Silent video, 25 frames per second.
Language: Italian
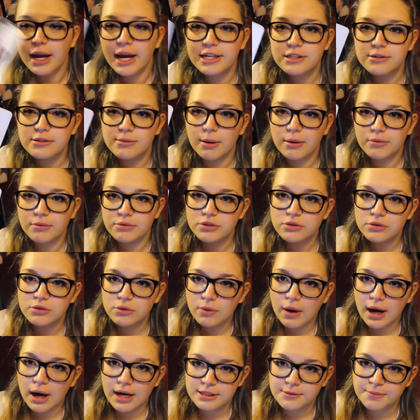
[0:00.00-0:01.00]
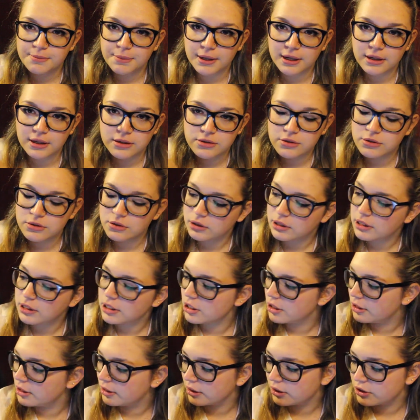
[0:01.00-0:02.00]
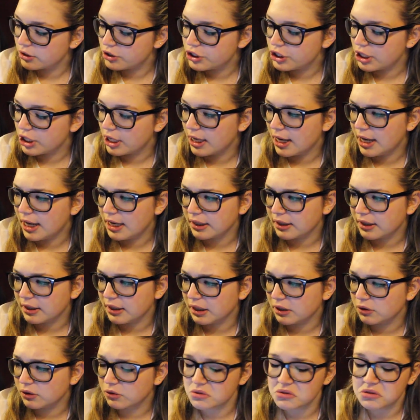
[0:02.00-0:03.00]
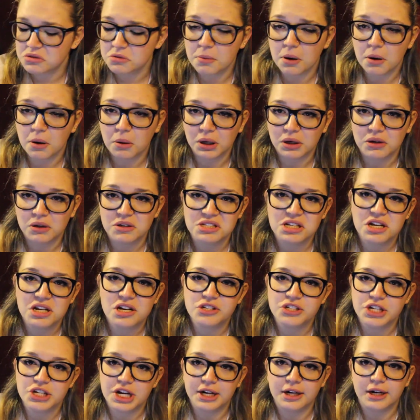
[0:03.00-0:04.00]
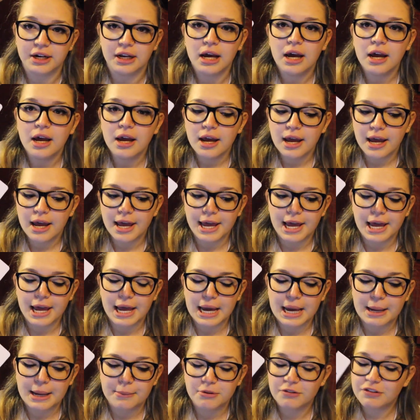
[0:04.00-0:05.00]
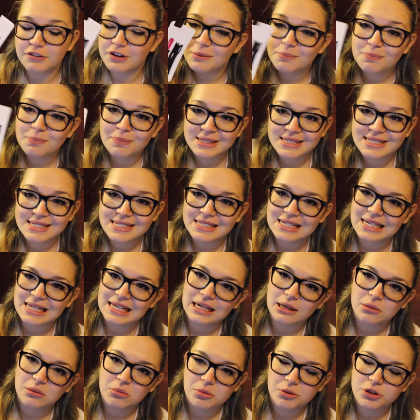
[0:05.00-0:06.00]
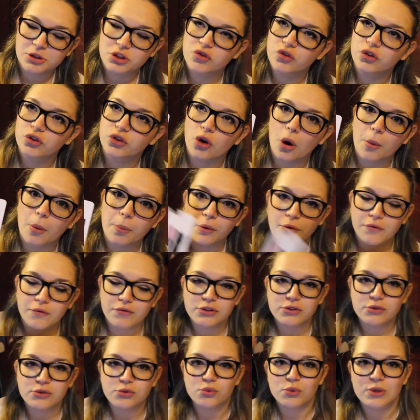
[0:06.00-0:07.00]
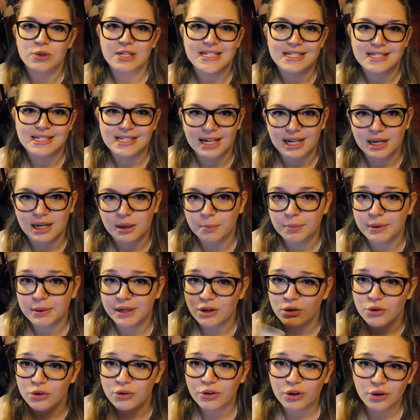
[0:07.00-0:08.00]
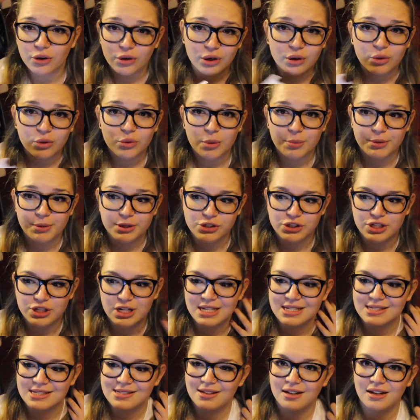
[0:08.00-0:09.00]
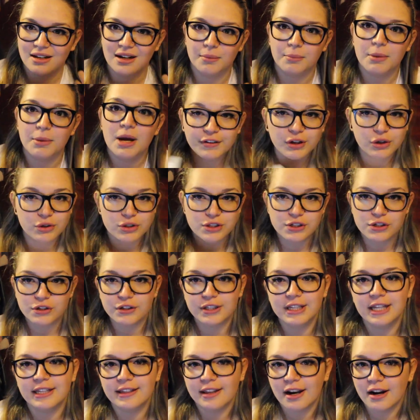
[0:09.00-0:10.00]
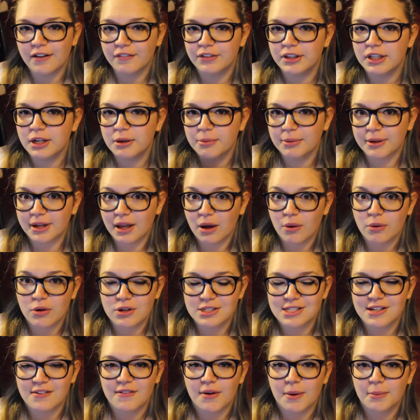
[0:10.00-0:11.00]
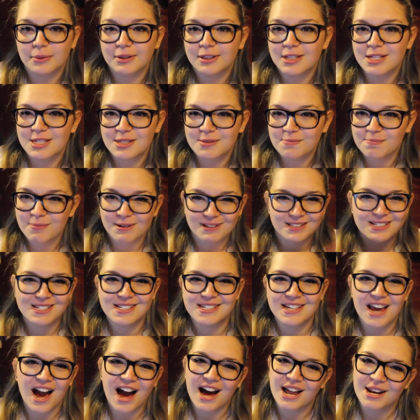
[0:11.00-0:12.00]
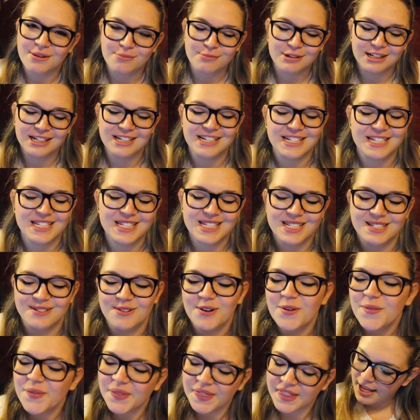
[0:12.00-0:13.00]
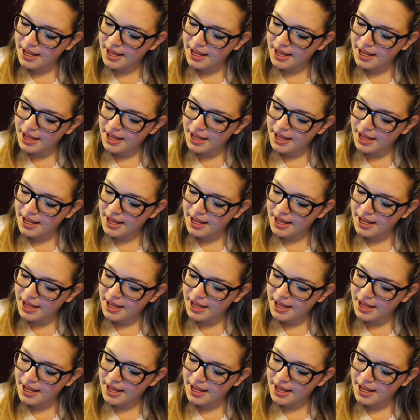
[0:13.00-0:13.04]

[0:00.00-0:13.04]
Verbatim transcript: Insomma questo qua ispirazione eh, Chanel credo, insomma qualcosa del genere eh, mi fa impazzire, mi piaceva troppo, l'ho visto su Instagram perché loro hanno anche una pagina Instagram, vi consiglio di andarla a vedere perché è una cosa veramente spaziale, bellissimo.